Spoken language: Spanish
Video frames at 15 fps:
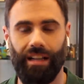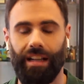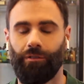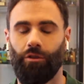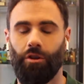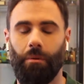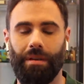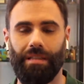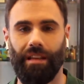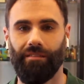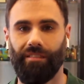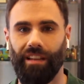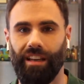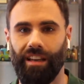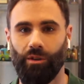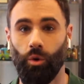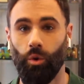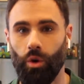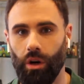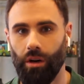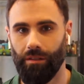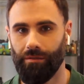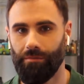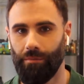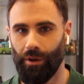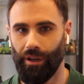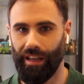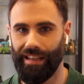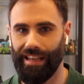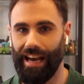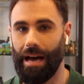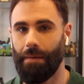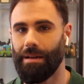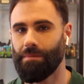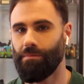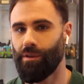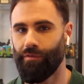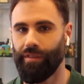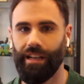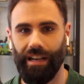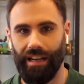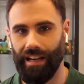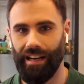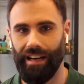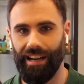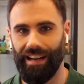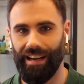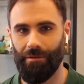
Era todo bastante duro, porque llegabas por fin a la,